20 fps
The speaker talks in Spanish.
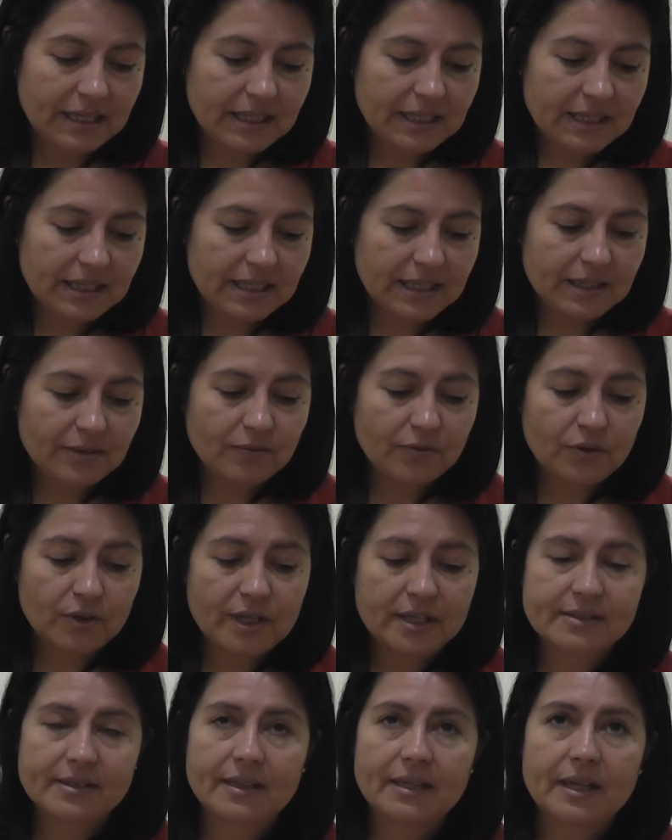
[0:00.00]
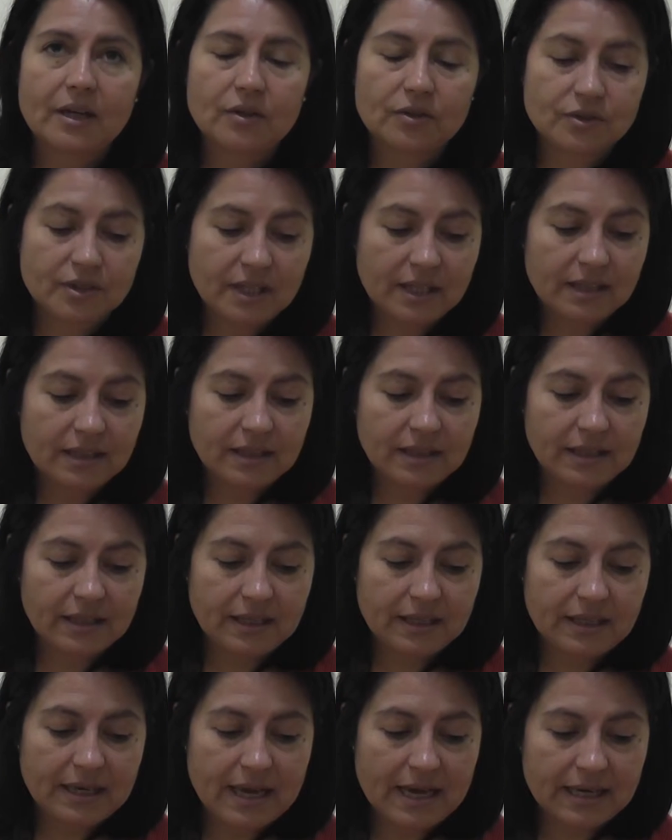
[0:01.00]
Eh, voy a ser la
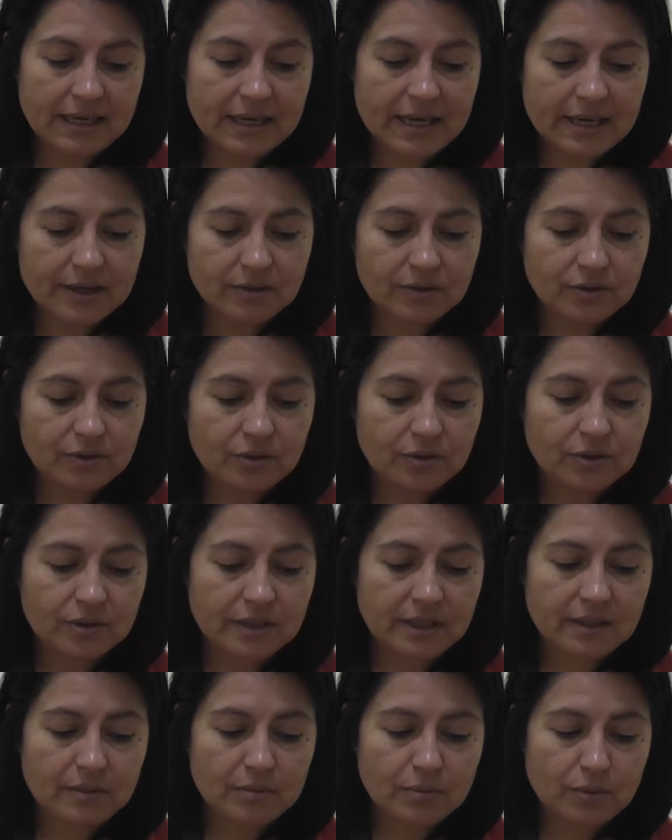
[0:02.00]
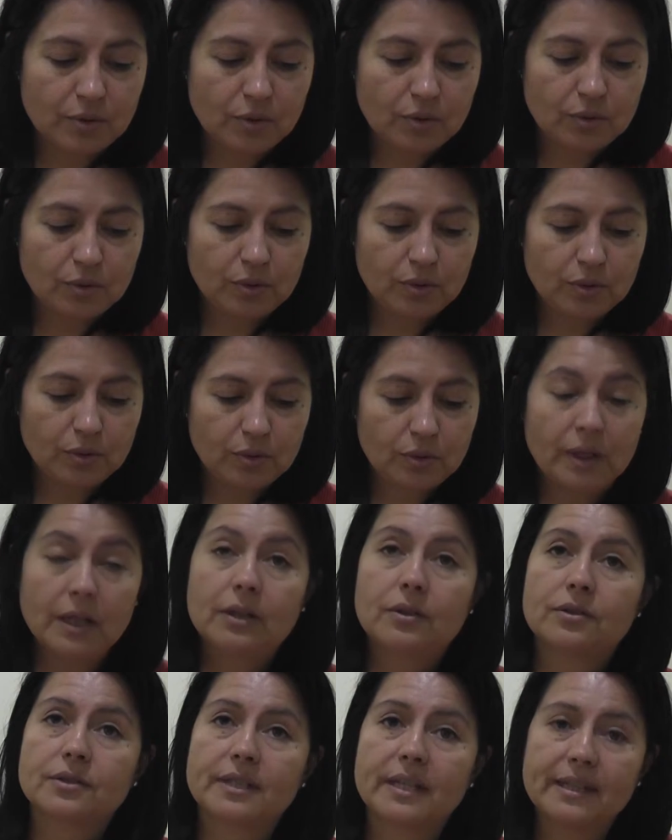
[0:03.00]
docente a cargo del módulo
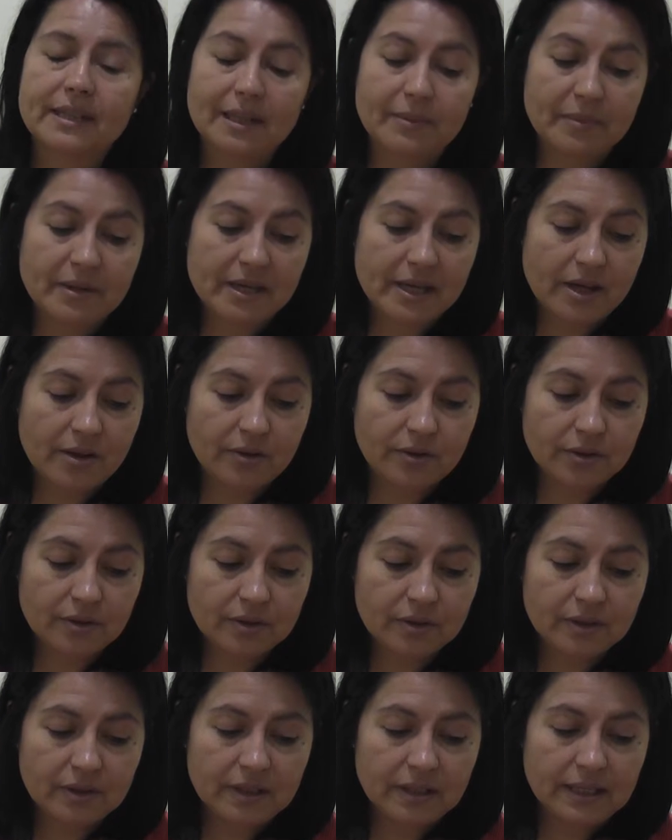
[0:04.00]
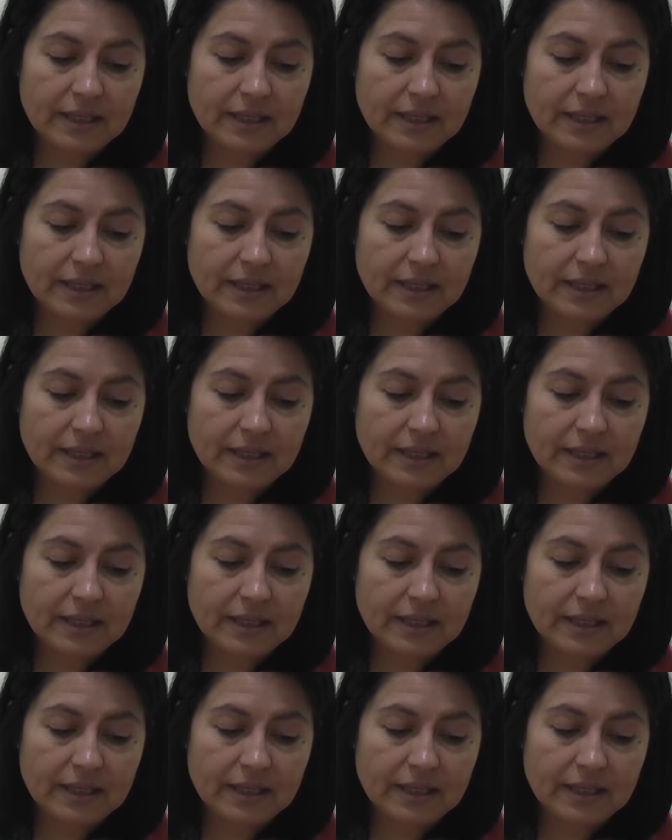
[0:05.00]
El docente mediador